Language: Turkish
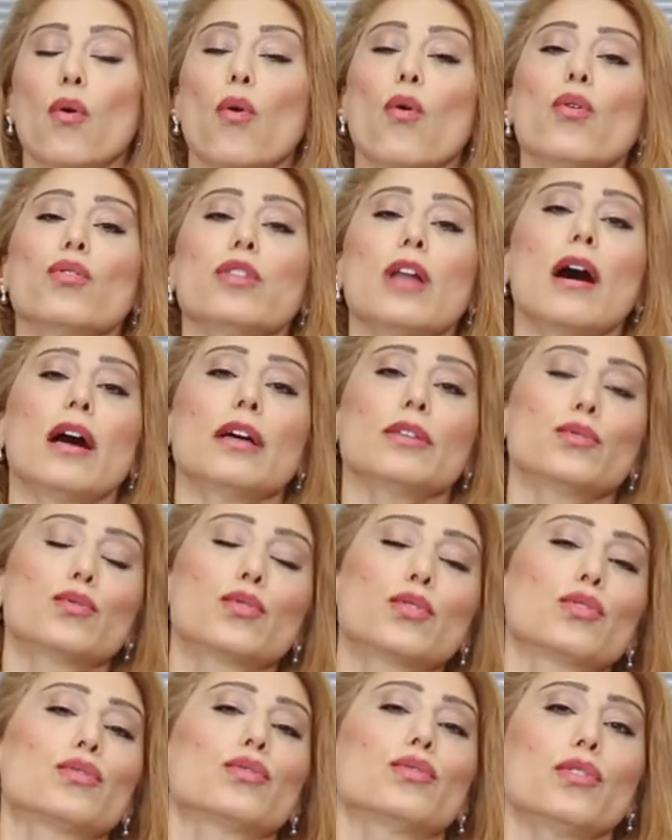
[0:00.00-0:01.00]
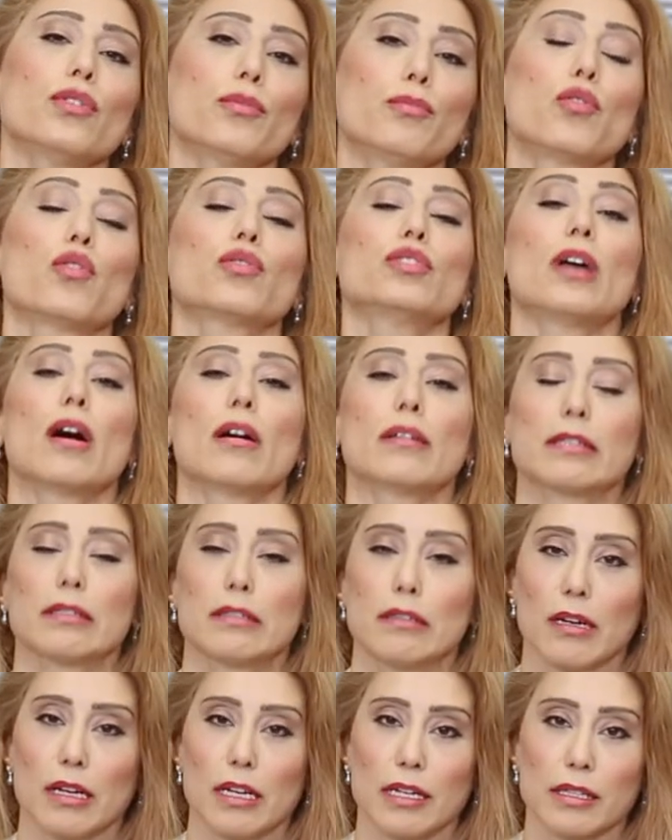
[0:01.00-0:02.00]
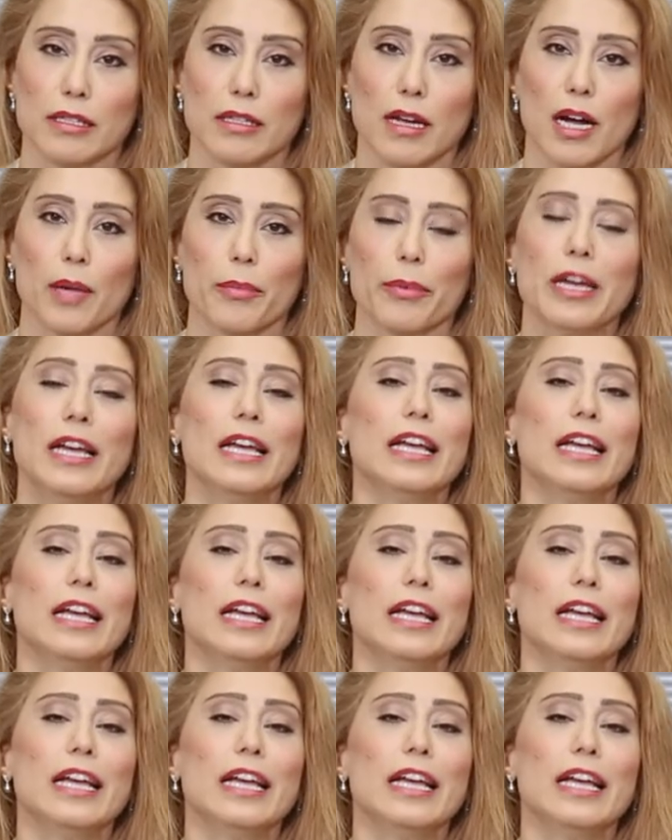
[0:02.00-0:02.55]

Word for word: olağanüstü potansiyele sahip.